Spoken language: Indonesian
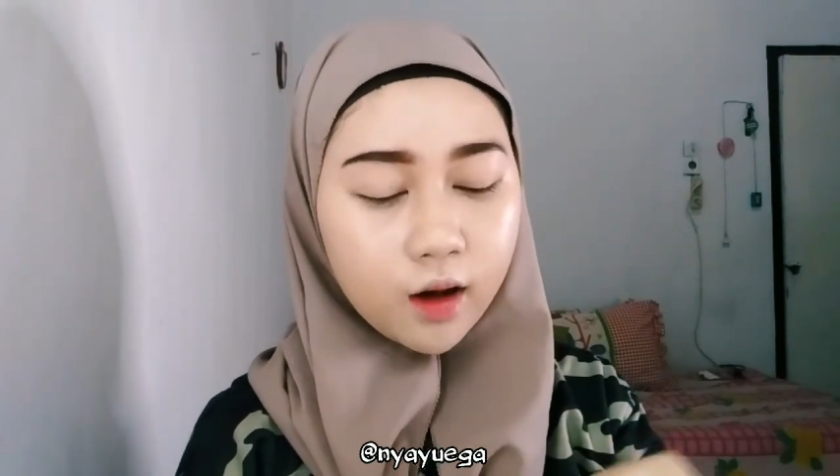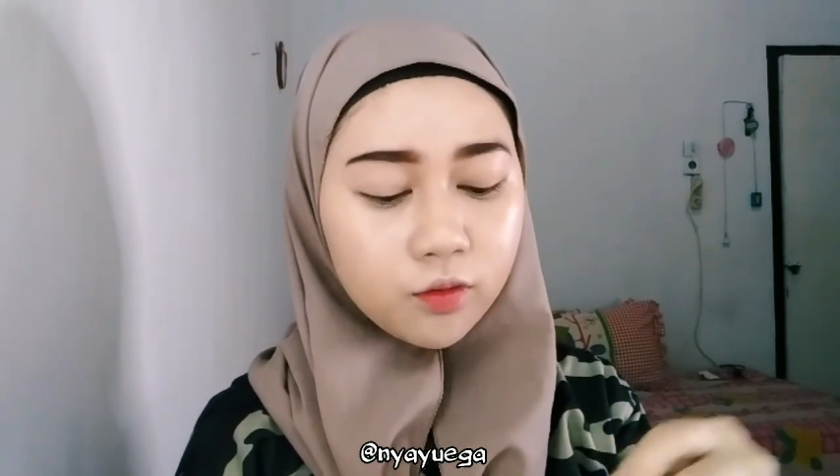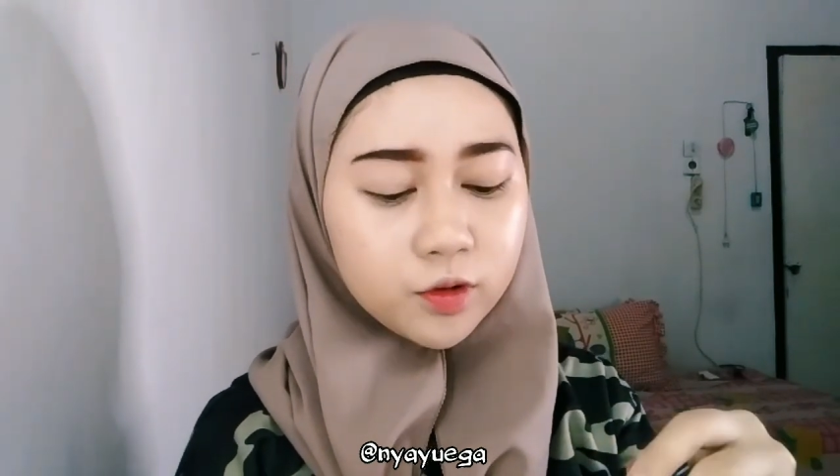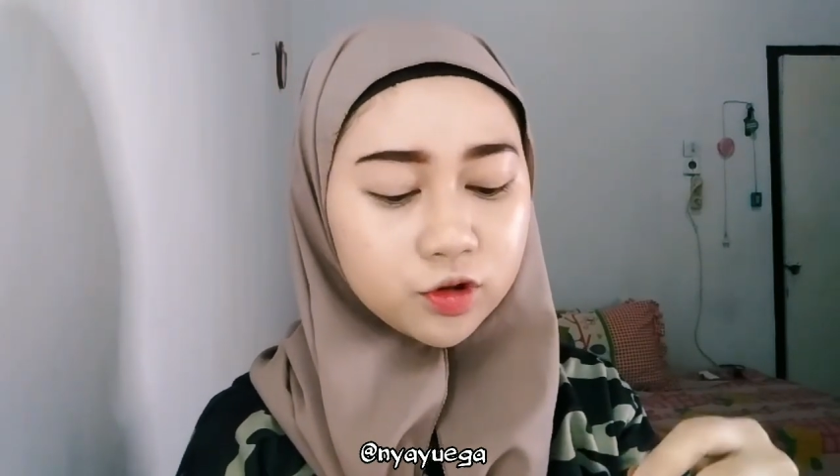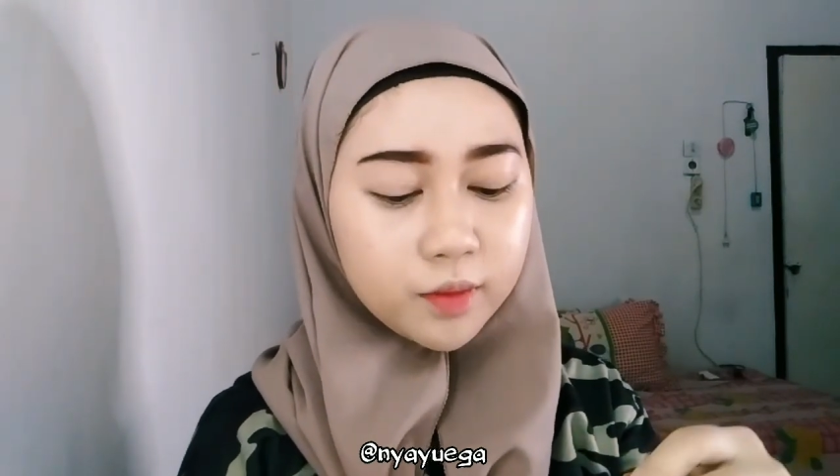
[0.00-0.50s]

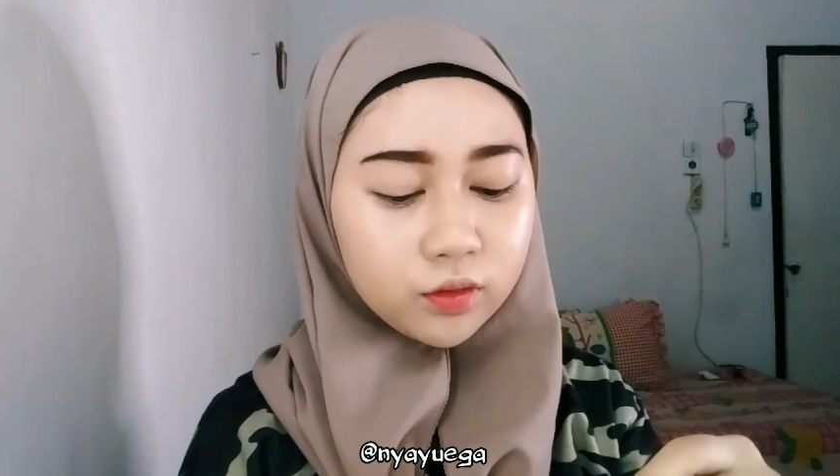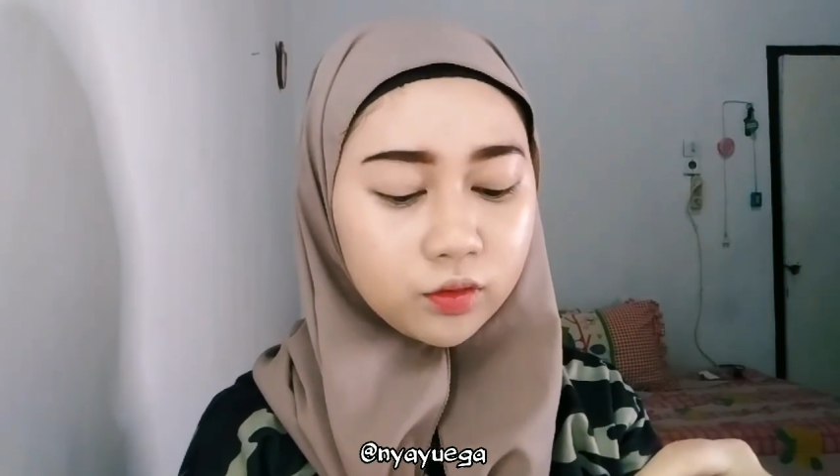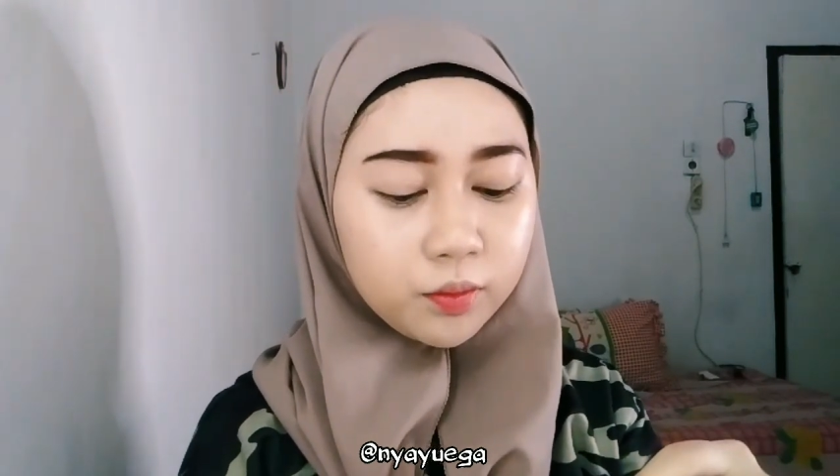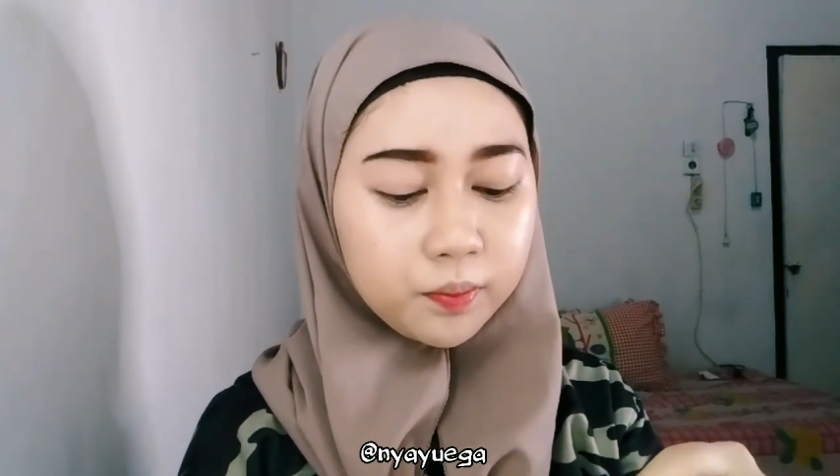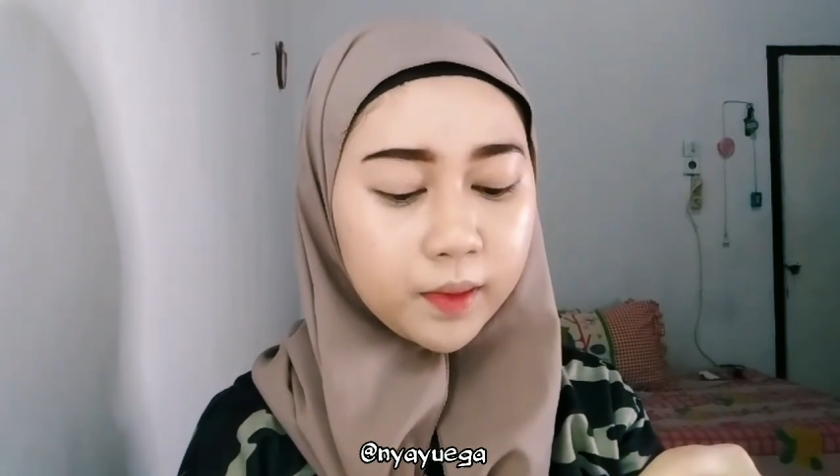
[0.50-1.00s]
aku mau
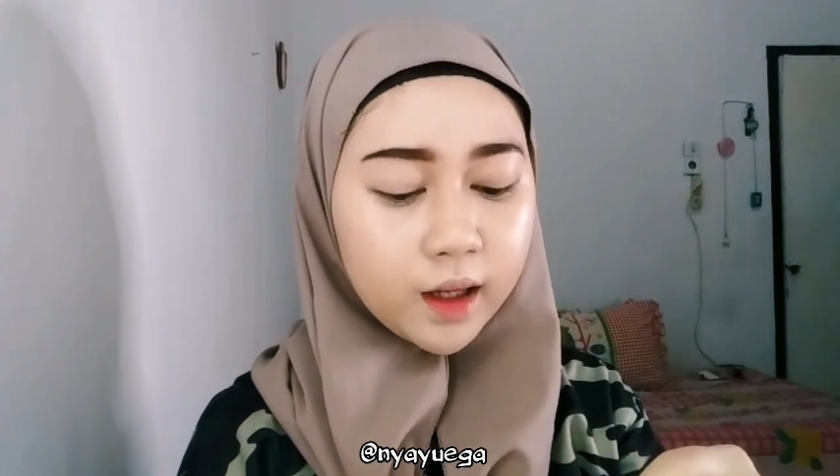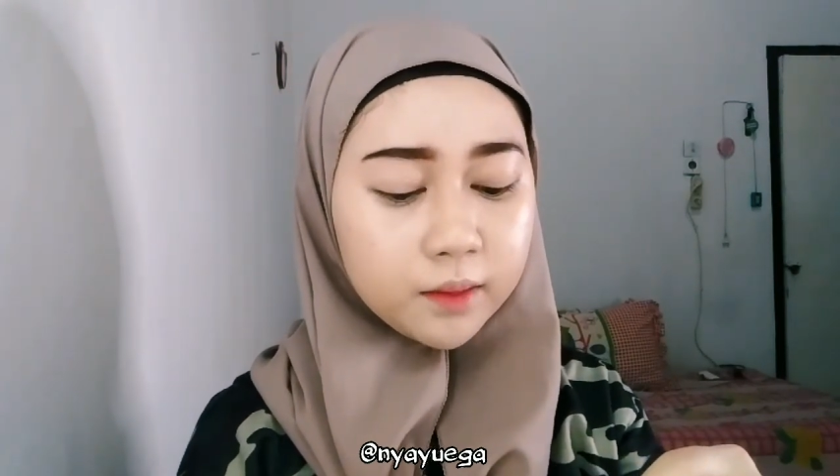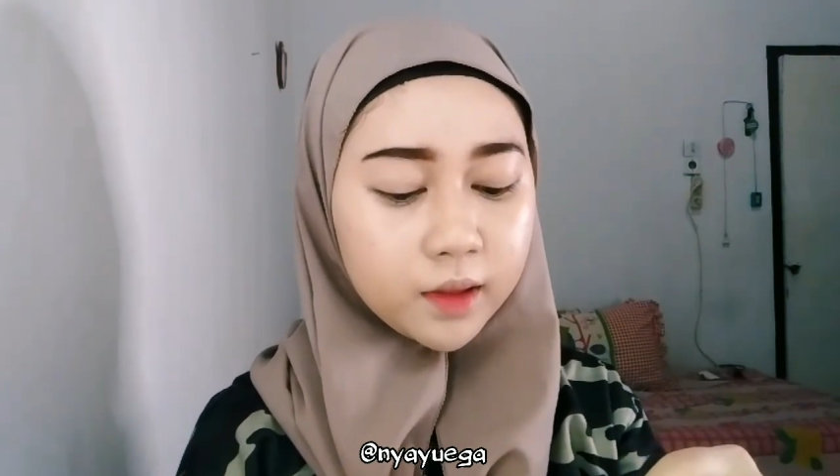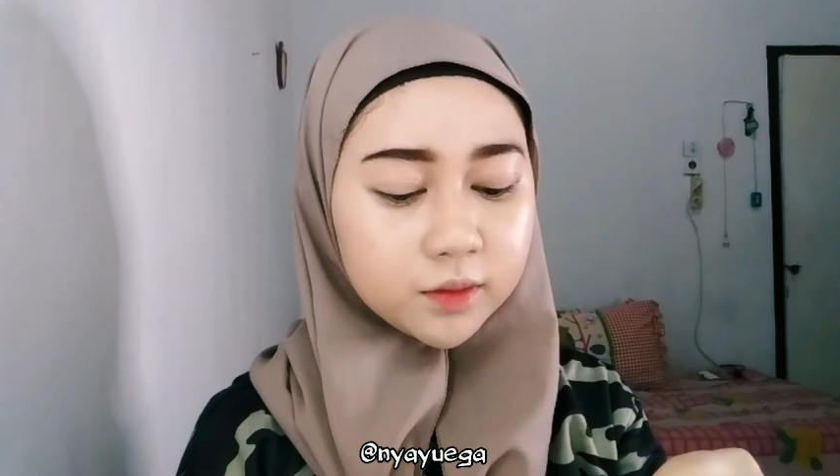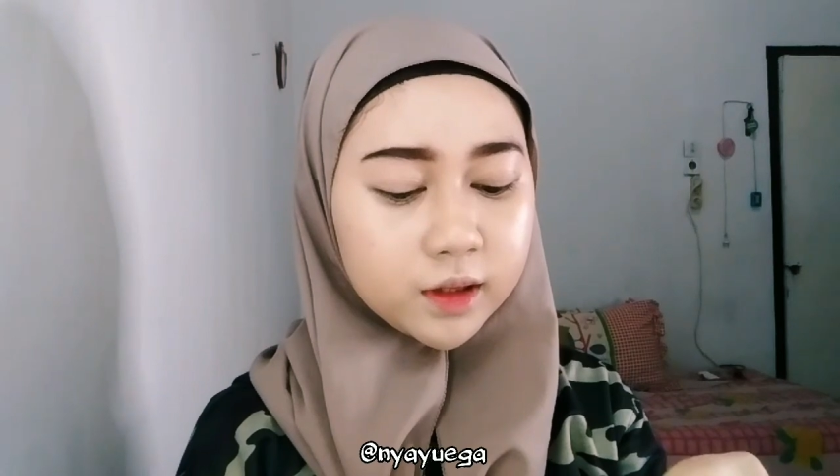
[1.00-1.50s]
coba
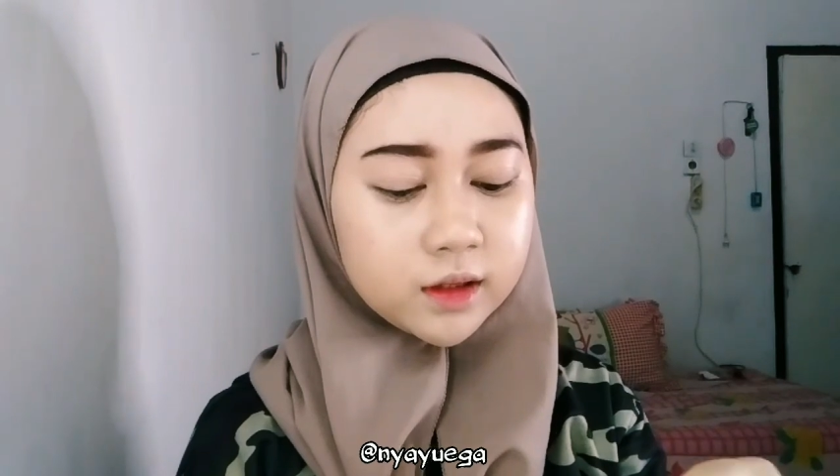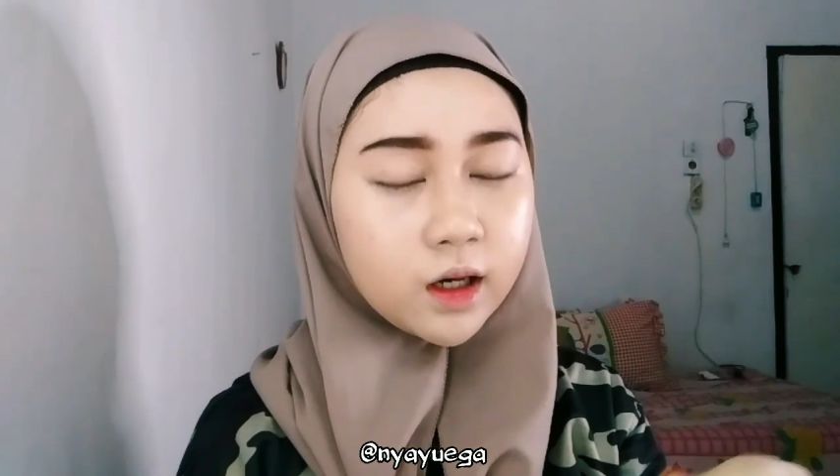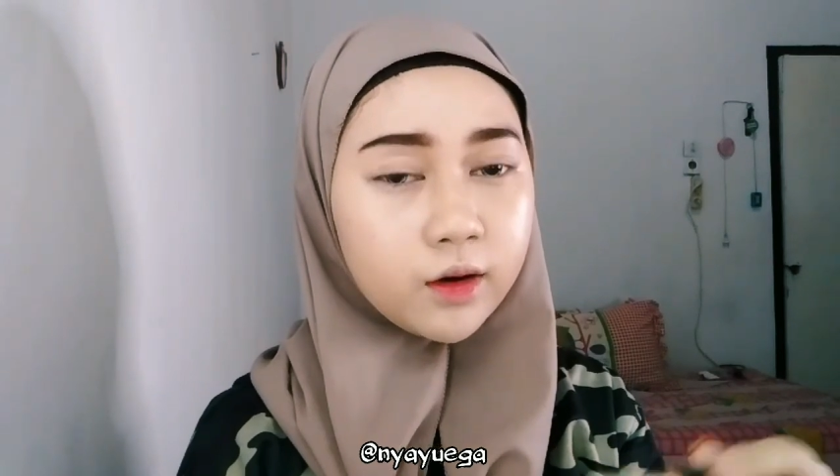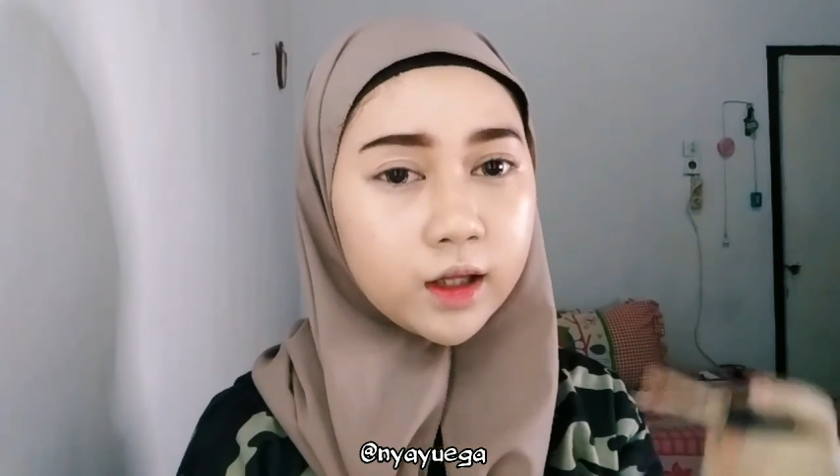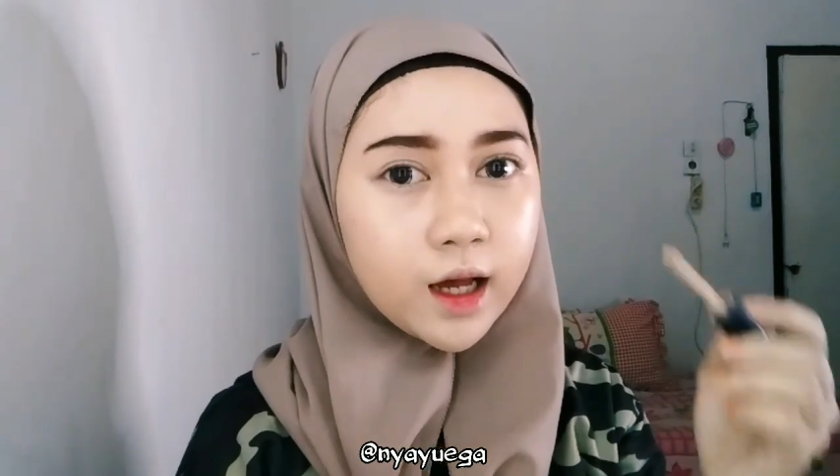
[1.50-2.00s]
tutupin
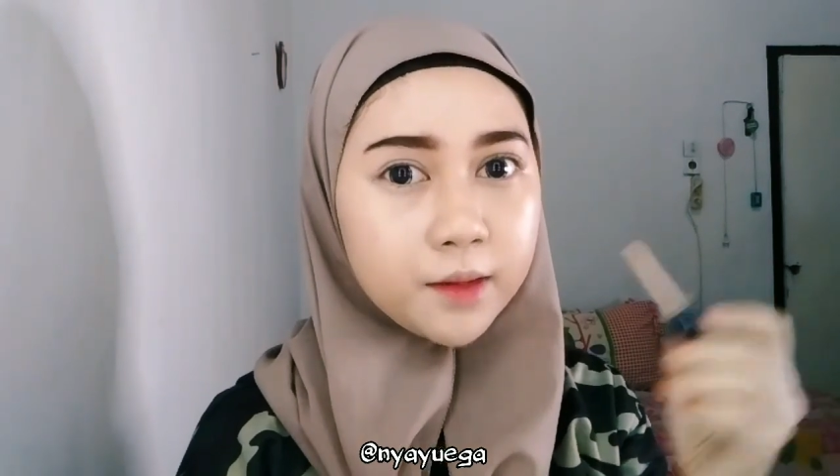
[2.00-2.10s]
bekas-bekas jerawat